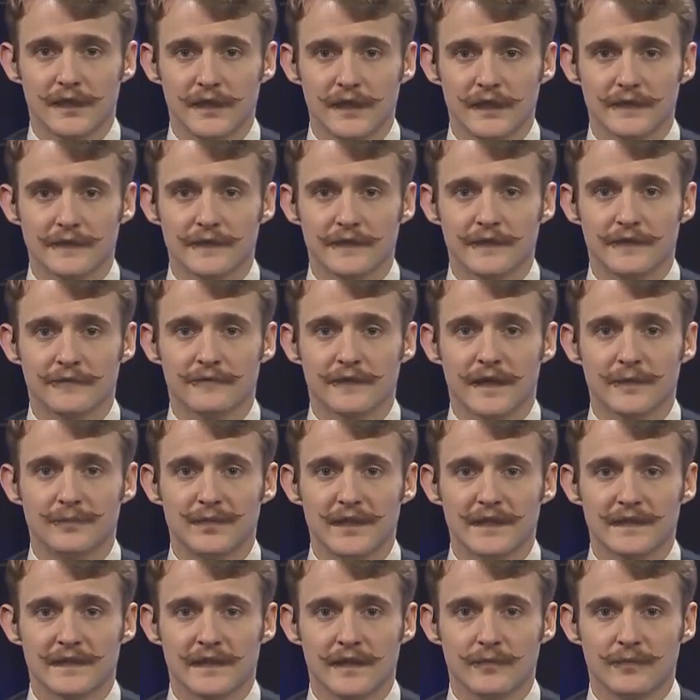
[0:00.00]
лет
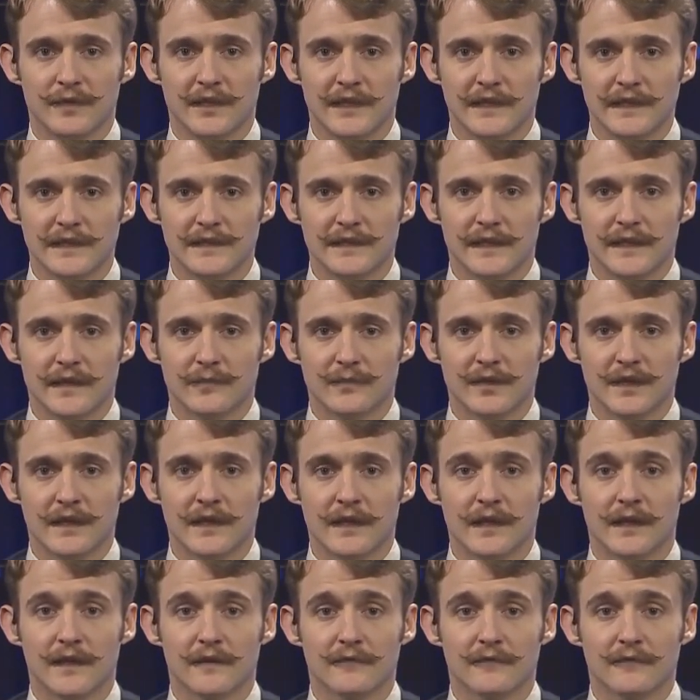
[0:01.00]
европейскими лидерами